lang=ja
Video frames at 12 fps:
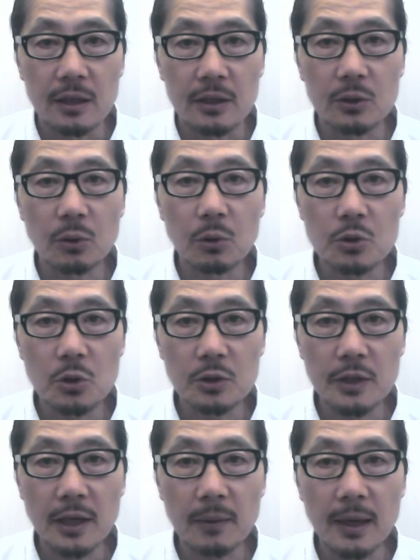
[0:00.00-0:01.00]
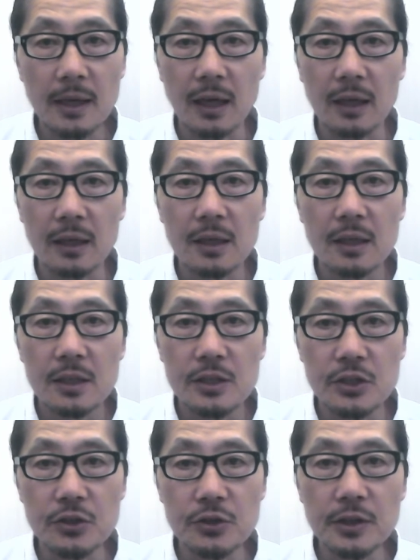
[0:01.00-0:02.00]
人の女性は
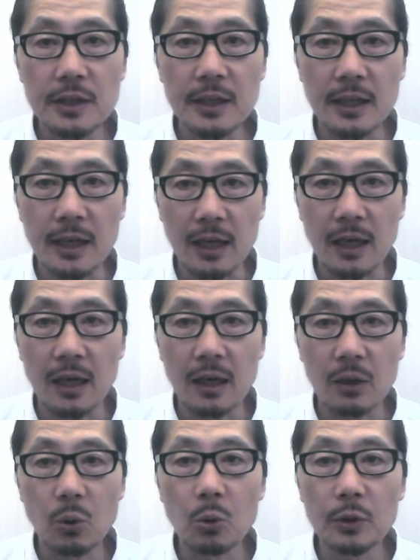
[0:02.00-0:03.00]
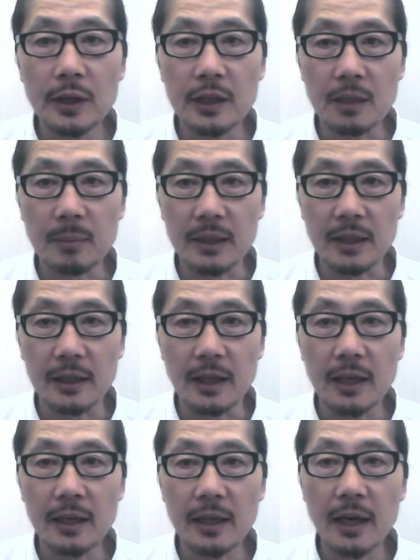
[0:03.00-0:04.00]
思春期から更年期まで
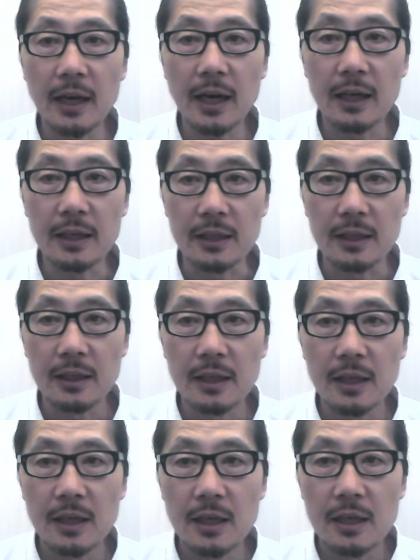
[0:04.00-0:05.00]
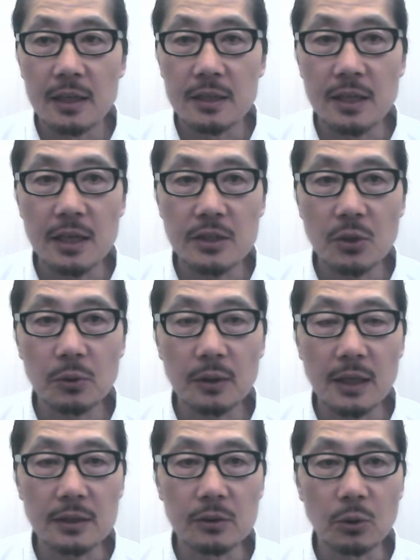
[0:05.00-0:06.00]
月経があり、生殖
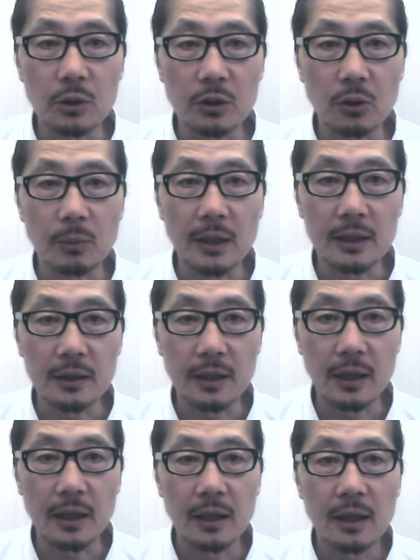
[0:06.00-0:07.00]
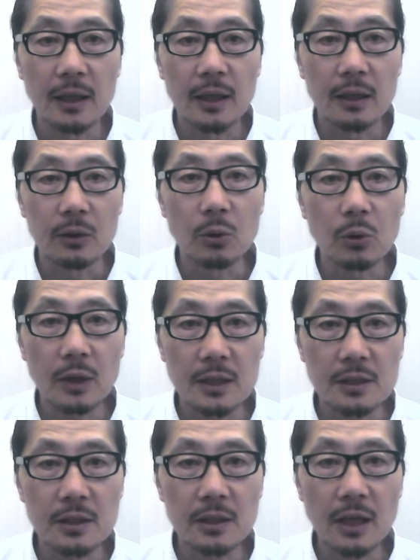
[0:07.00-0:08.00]
活動に伴って脳下
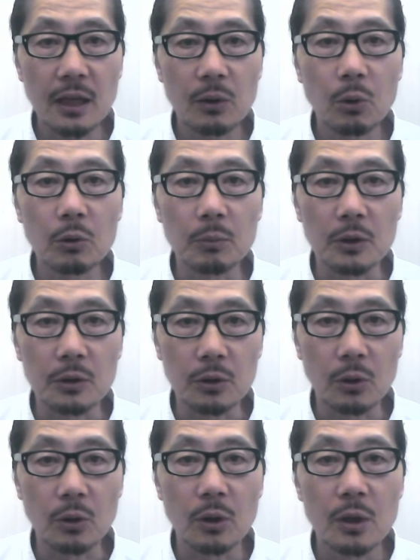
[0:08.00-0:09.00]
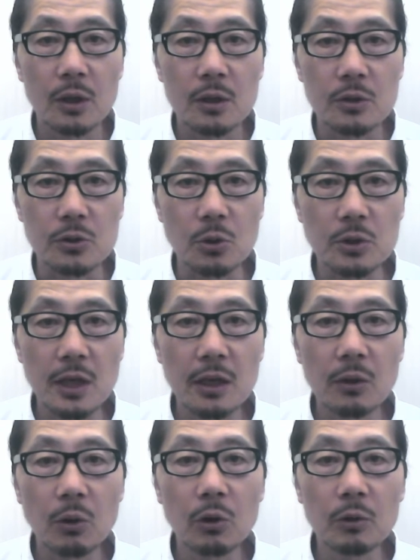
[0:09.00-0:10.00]
垂体ホルモンと女性
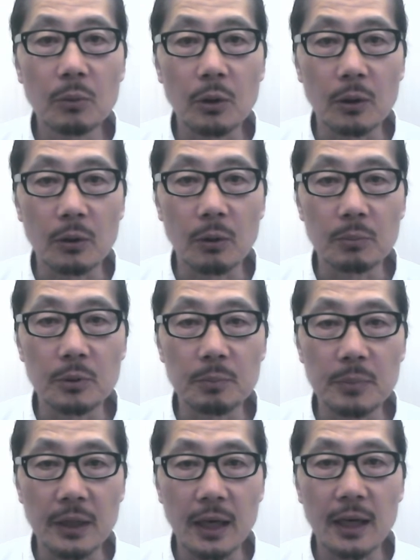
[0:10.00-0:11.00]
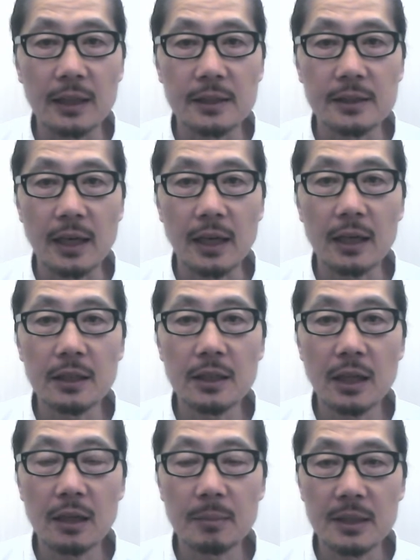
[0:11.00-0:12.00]
のホルモンの分泌が盛んに
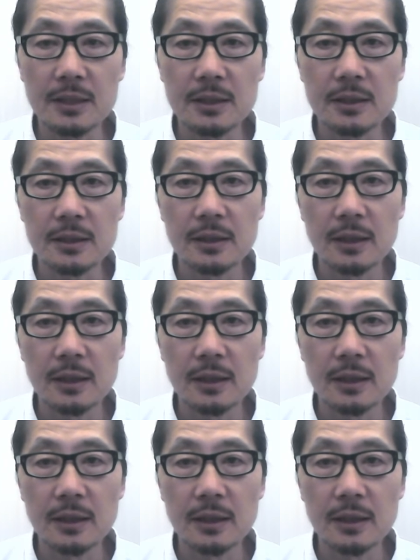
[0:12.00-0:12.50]
なります。